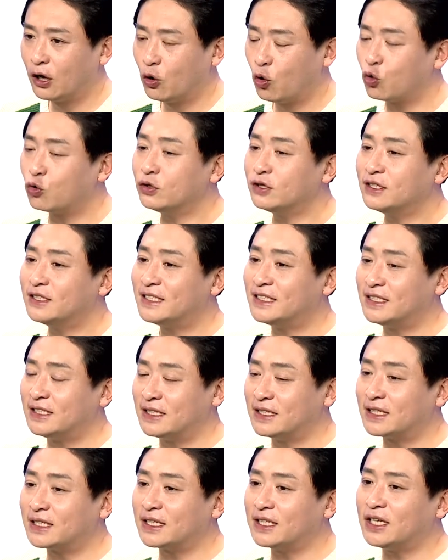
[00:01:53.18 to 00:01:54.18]
혹은
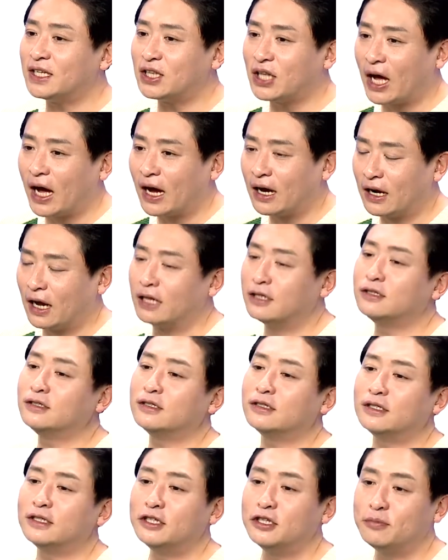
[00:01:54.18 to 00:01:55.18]
지키다
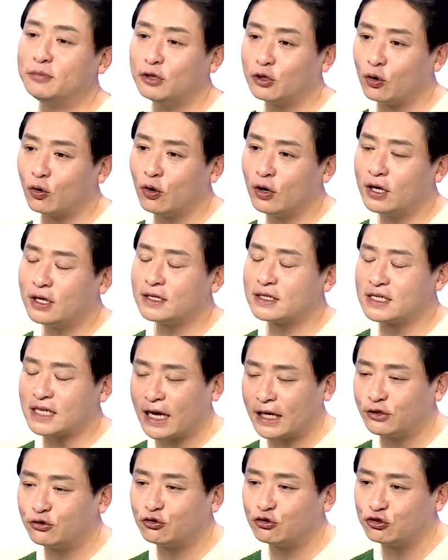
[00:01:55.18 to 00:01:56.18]
라는 의미로
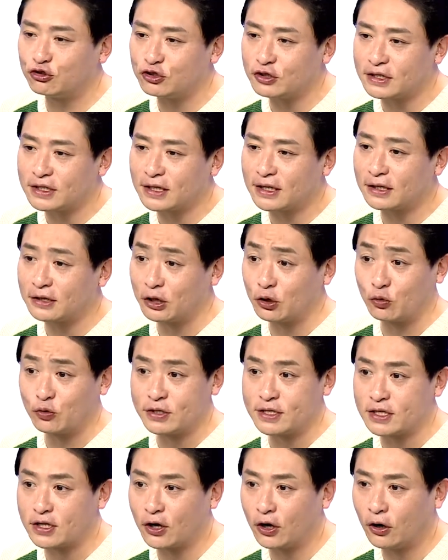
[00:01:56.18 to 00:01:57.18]
자주 출제가 되고
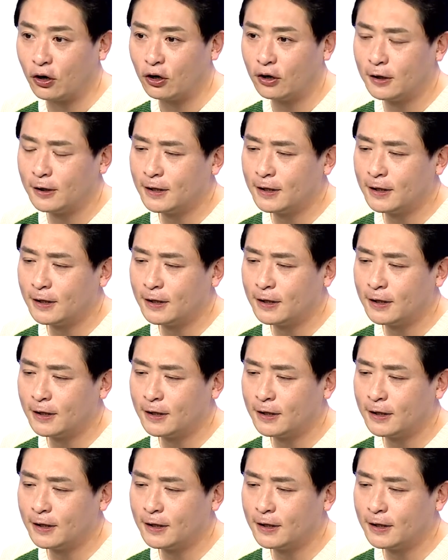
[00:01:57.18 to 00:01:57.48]
있어요.